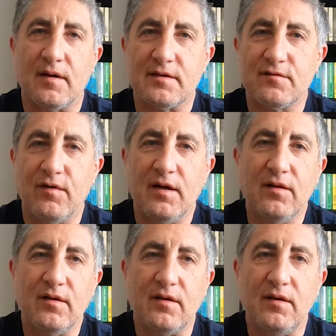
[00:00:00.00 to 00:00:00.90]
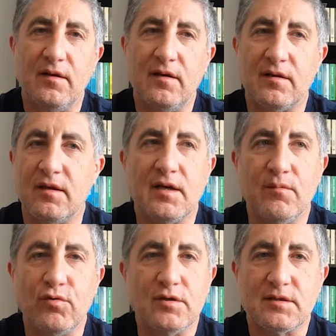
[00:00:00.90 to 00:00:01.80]
развал, и это
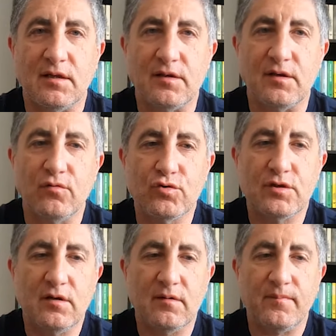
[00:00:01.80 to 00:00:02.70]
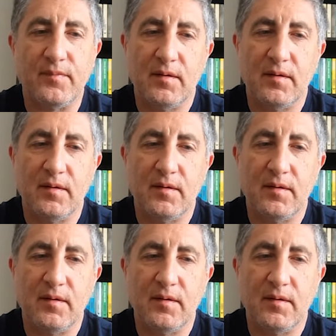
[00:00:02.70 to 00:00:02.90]
никому не стало не нужно.